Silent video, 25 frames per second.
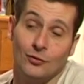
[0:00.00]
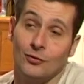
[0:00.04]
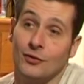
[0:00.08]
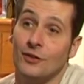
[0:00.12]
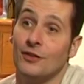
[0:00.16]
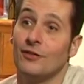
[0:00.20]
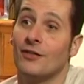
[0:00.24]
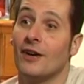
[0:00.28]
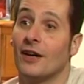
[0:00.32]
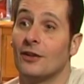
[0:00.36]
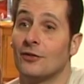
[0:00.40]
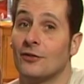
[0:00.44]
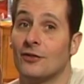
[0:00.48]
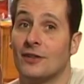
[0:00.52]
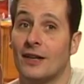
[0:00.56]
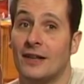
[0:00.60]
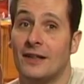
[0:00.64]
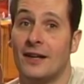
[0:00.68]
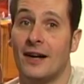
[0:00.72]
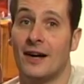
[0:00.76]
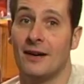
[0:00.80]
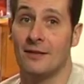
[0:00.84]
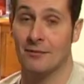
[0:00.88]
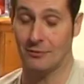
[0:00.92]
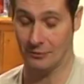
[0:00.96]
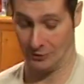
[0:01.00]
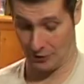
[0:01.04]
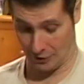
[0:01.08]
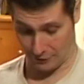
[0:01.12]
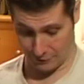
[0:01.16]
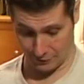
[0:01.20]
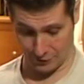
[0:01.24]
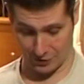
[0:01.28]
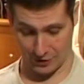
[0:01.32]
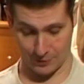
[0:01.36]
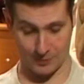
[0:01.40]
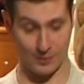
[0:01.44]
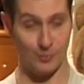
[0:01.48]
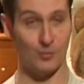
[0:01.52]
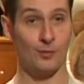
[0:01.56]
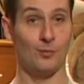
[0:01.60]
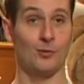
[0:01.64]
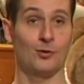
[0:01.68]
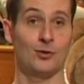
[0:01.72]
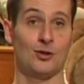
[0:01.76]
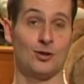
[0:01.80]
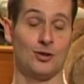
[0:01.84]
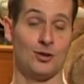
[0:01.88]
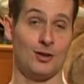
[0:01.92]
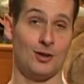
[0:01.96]
l'univers de Zelda. Vous avez vu, j'ai mis mon
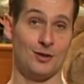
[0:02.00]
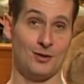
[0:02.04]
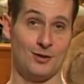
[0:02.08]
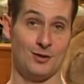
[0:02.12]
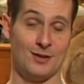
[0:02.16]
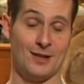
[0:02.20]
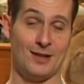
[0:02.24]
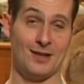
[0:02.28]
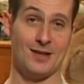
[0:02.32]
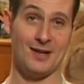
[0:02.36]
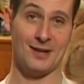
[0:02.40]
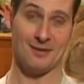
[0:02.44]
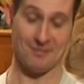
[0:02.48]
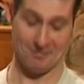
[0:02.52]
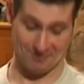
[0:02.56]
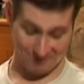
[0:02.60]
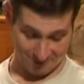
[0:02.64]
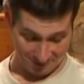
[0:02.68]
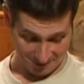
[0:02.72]
beau t-shirt de Zelda.